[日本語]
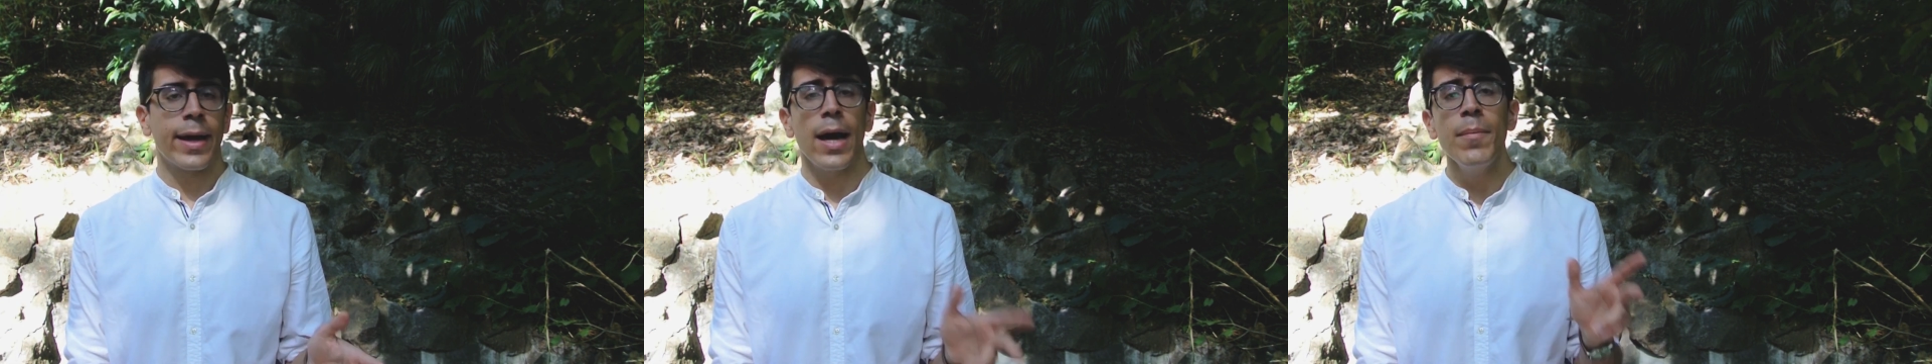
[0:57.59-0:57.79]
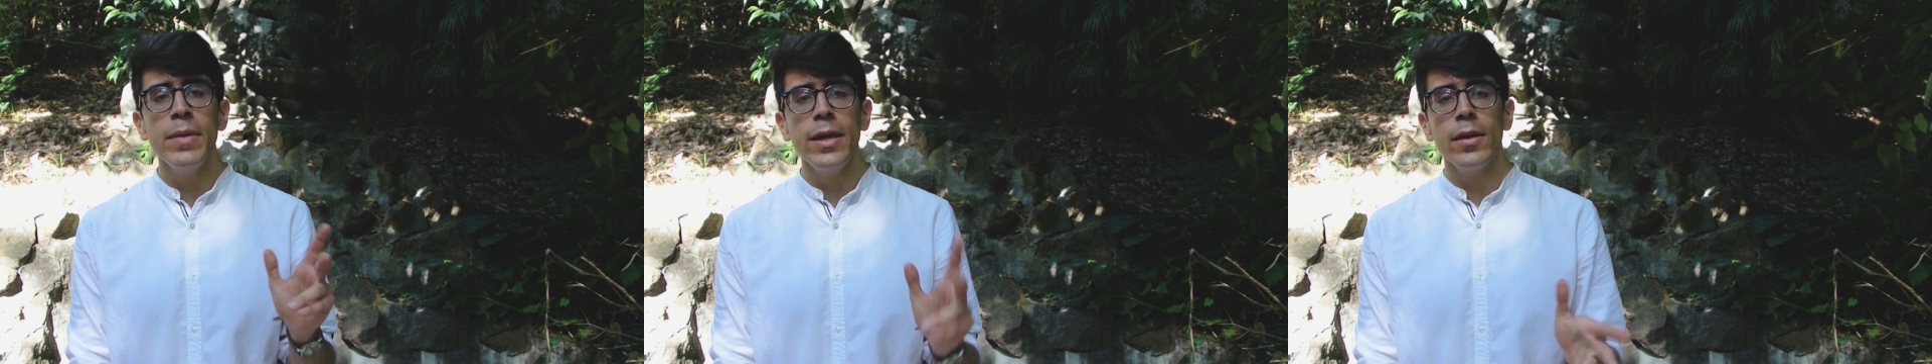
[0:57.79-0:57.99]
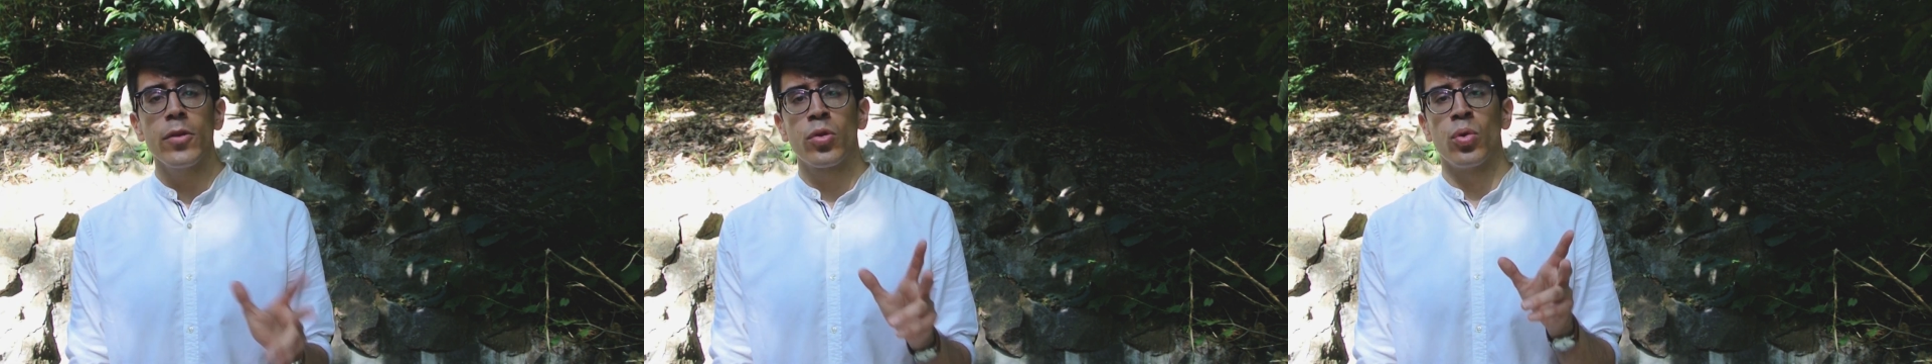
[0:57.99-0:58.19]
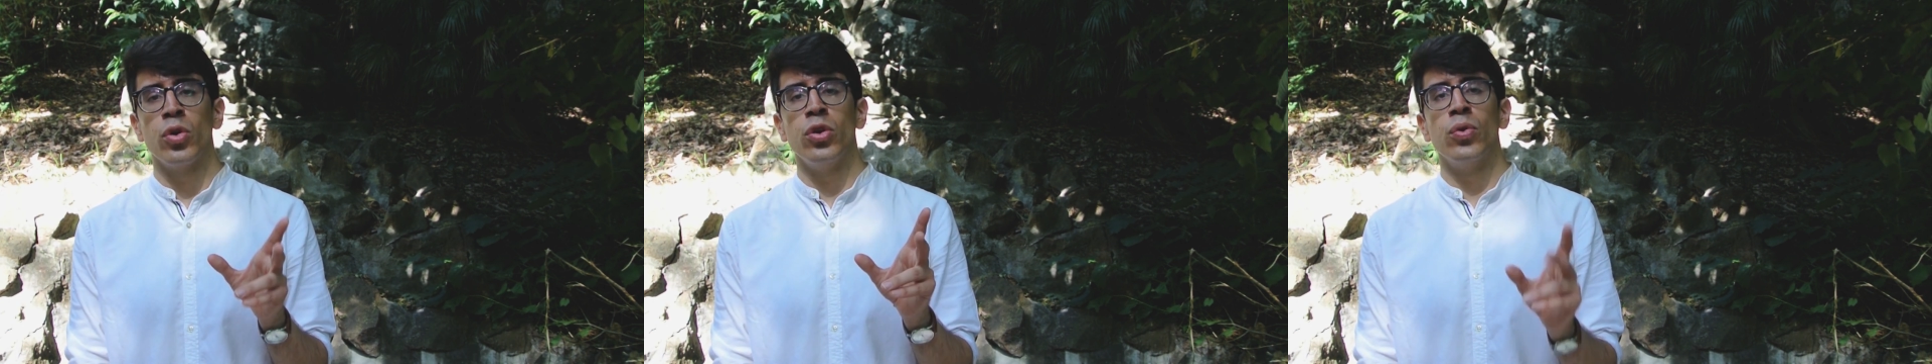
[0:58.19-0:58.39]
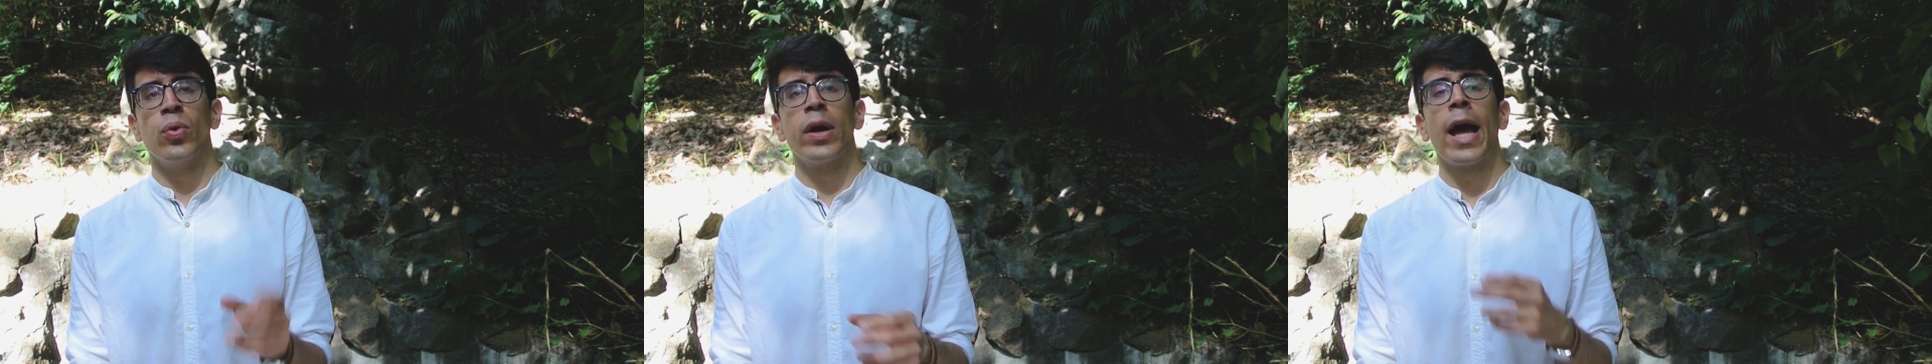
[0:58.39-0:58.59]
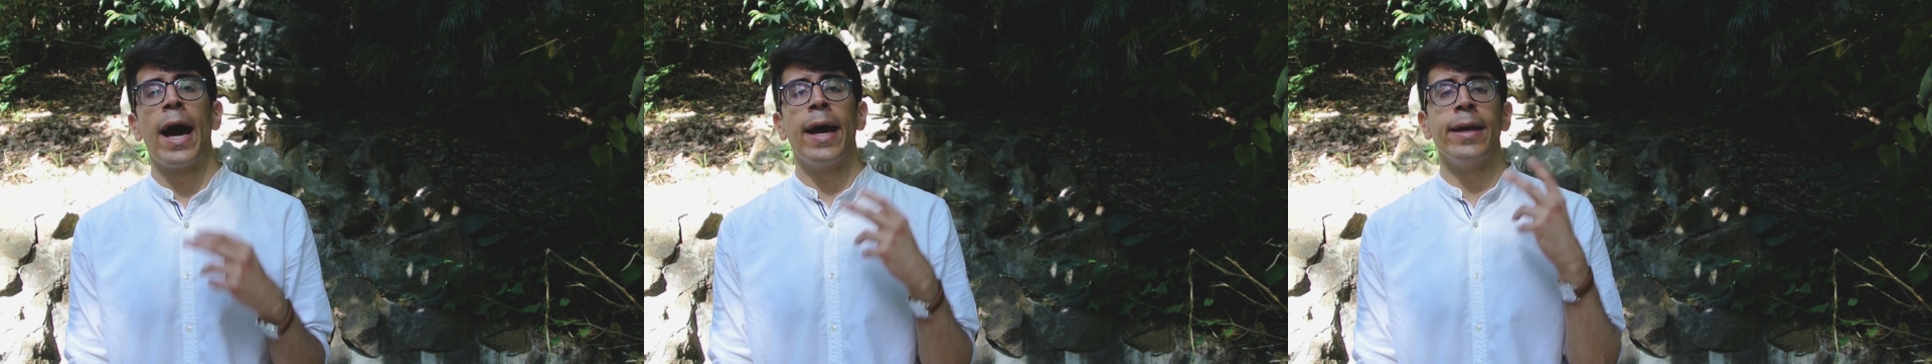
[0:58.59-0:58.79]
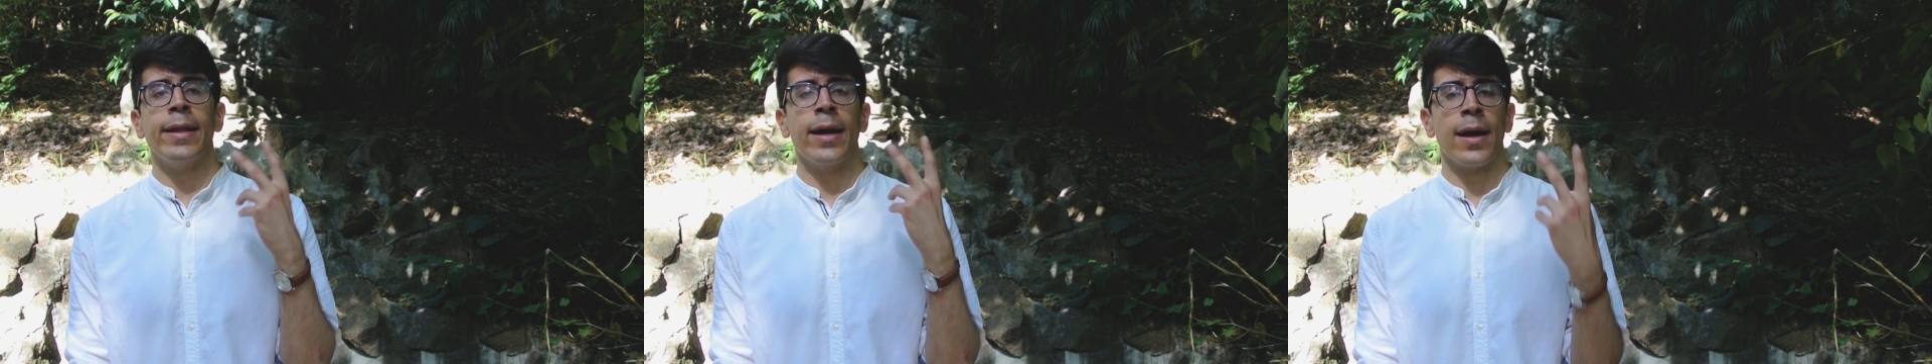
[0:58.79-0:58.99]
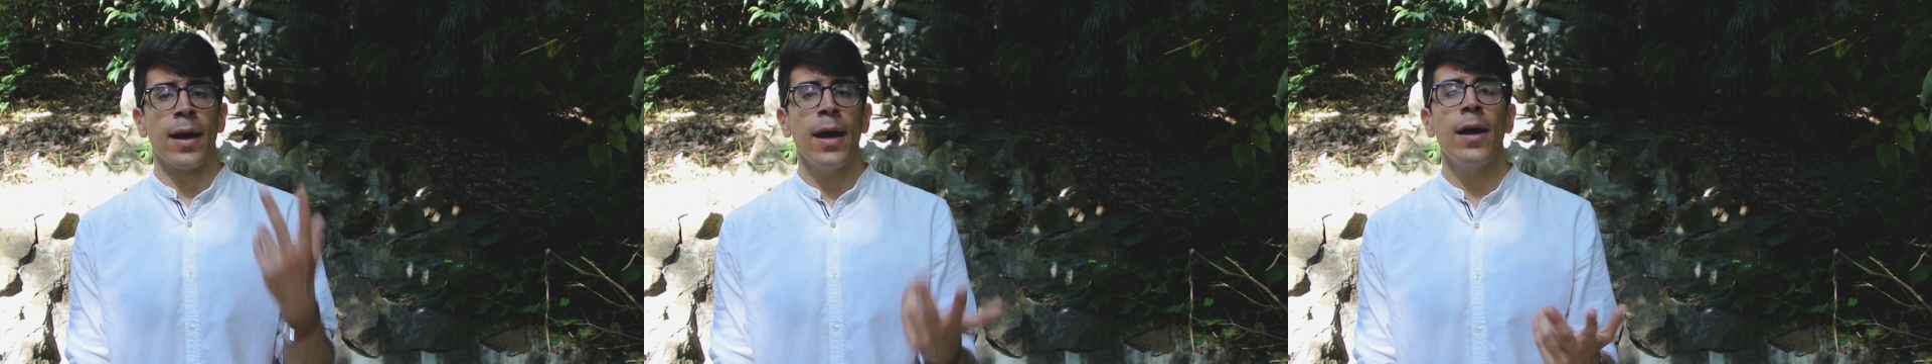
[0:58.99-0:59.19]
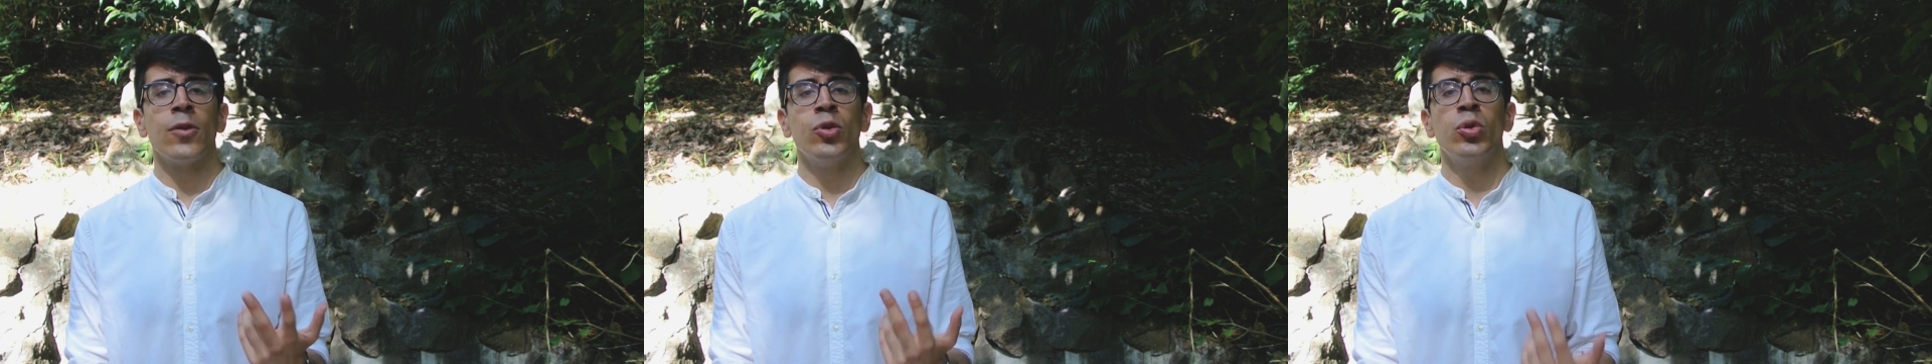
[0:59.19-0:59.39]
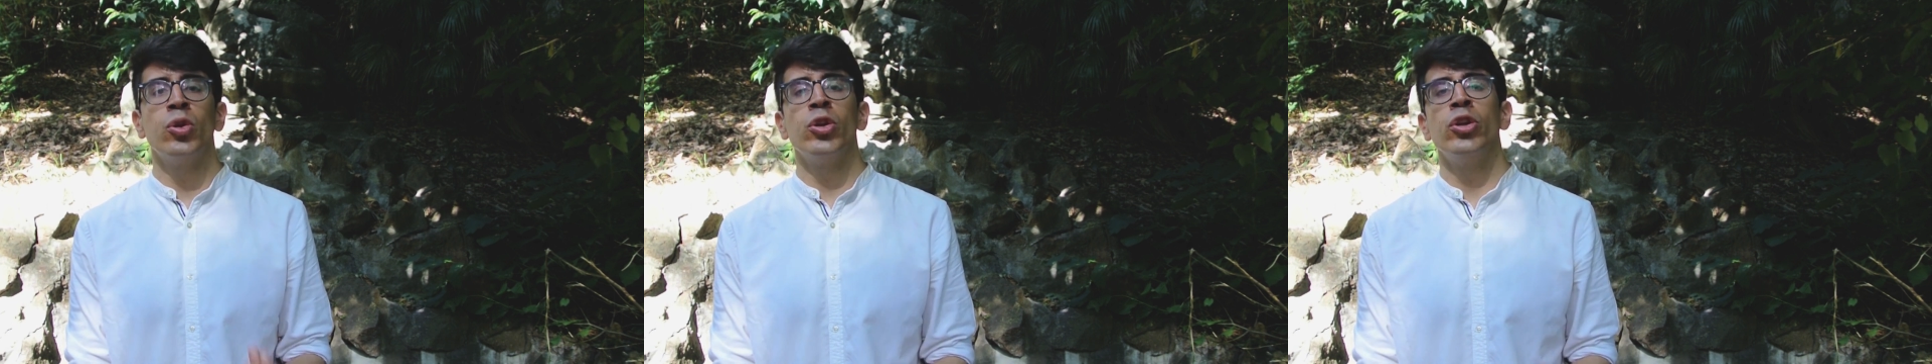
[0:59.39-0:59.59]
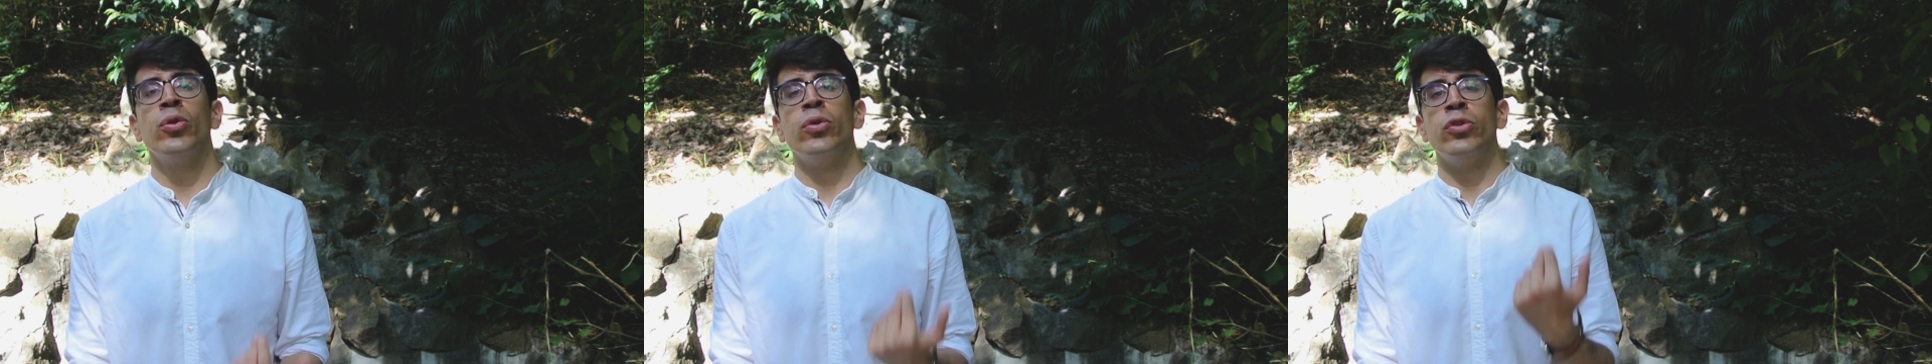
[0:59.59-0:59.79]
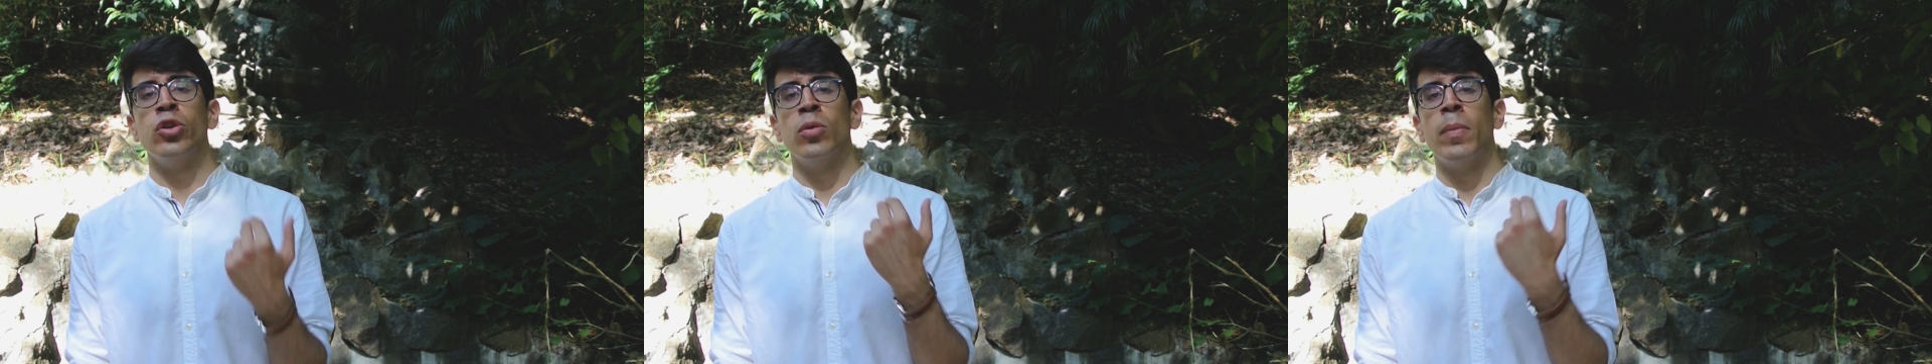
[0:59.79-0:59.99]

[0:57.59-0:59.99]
神という概念がどのように